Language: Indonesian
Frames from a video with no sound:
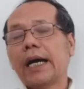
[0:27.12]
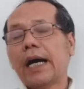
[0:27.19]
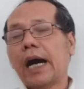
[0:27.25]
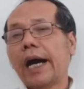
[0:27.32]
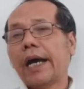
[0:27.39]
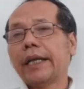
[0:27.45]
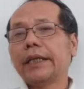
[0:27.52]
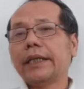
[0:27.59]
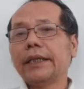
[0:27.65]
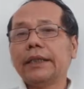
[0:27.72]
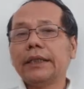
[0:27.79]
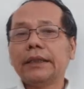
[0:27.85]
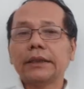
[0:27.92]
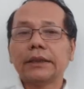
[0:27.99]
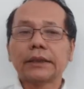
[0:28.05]
Ayat
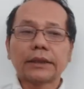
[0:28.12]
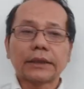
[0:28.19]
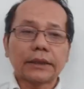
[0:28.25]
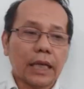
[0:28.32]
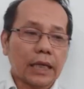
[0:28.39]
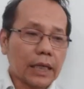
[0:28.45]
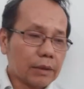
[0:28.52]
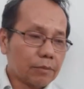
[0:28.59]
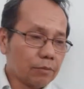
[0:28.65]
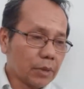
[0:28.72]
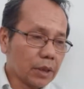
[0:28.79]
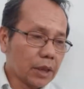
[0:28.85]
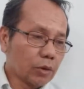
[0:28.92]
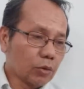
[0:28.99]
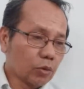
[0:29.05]
ini sangat
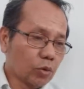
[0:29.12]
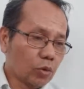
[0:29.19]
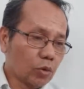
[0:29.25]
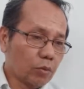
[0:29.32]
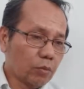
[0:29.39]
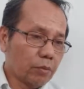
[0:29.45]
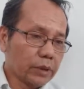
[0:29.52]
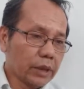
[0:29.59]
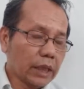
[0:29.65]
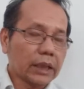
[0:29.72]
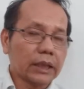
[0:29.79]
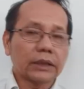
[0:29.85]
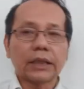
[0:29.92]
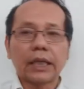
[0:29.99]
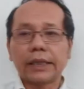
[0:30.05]
begitu
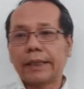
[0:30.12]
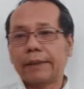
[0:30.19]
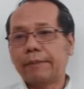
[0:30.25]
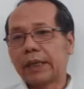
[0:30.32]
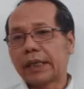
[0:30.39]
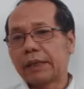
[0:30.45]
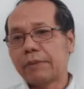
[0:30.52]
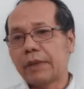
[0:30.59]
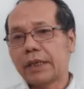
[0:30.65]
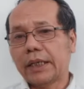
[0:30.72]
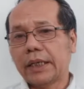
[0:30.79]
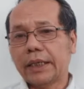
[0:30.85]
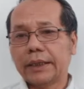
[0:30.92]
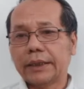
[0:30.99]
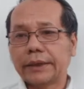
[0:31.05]
mengingatkan saya
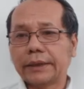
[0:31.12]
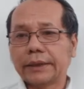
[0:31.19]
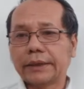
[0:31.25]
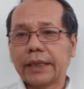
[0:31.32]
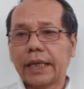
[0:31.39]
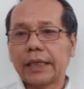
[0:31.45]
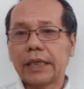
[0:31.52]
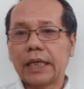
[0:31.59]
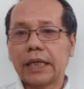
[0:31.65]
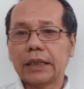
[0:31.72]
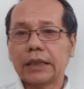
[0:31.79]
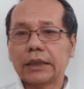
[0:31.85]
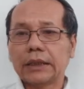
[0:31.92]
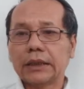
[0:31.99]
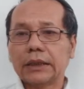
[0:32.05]
bagaimana
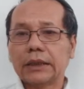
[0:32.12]
saya